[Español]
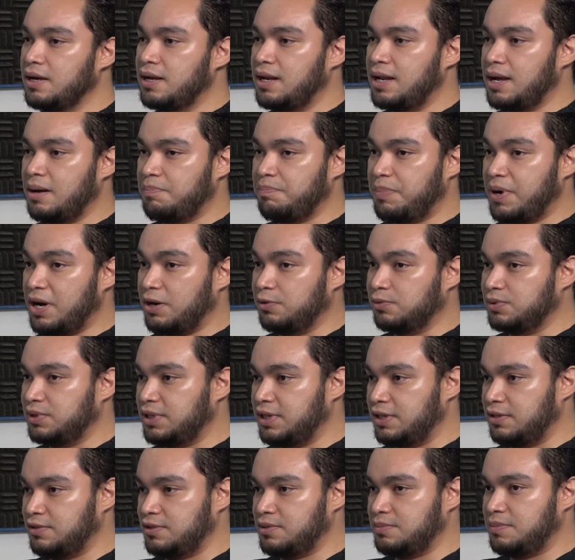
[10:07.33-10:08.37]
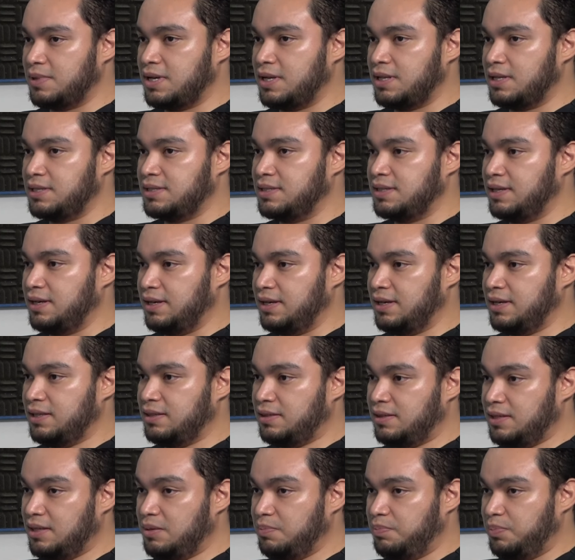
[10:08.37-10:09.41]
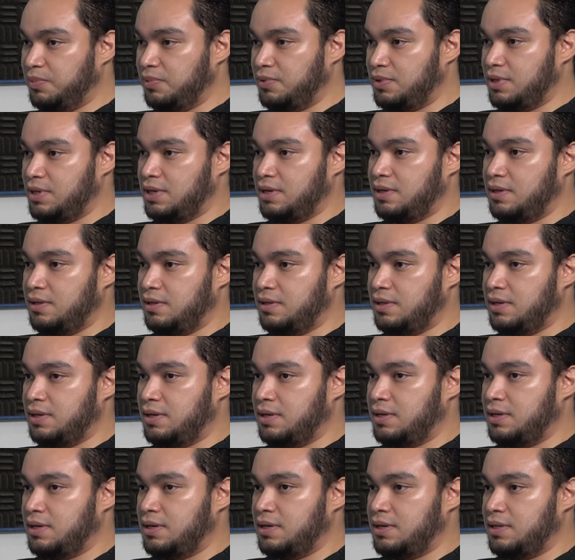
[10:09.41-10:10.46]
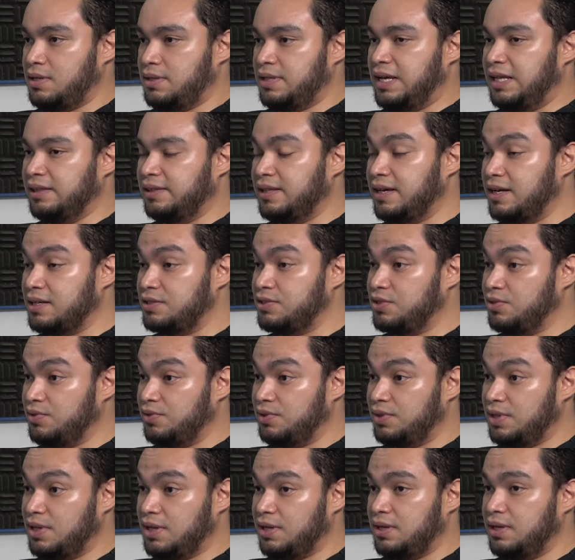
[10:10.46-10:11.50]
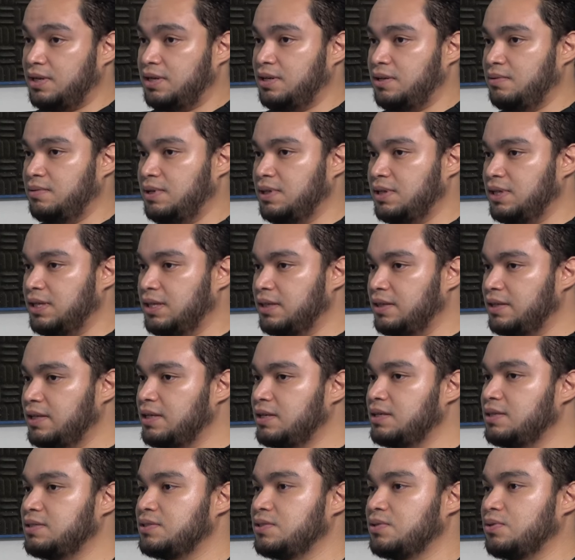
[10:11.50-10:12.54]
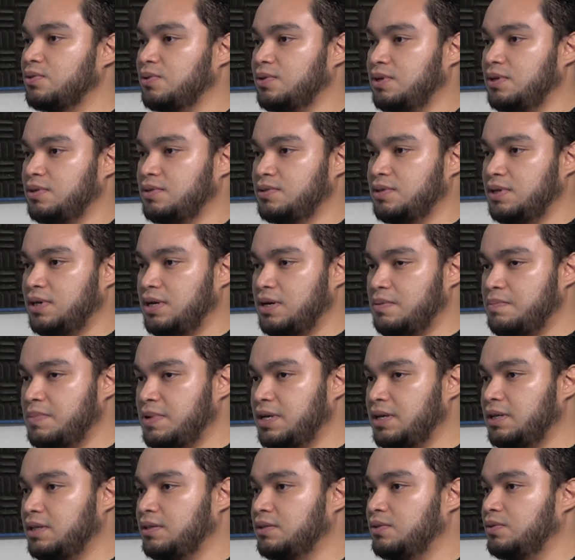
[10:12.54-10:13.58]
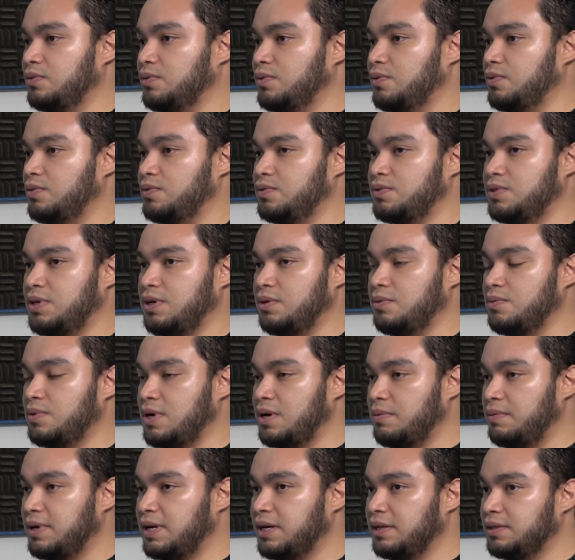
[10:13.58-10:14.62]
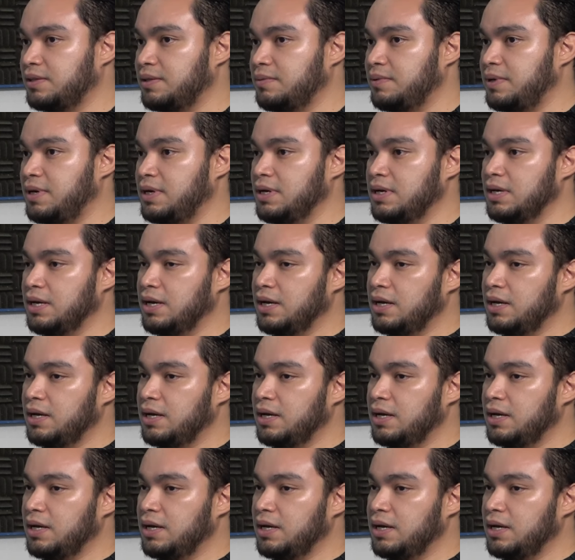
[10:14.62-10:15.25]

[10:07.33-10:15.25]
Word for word: la pauta, nos va a decir qué tipo de, de alteración tiene a nivel del disco, de los ligamentos, de alguna vértebra.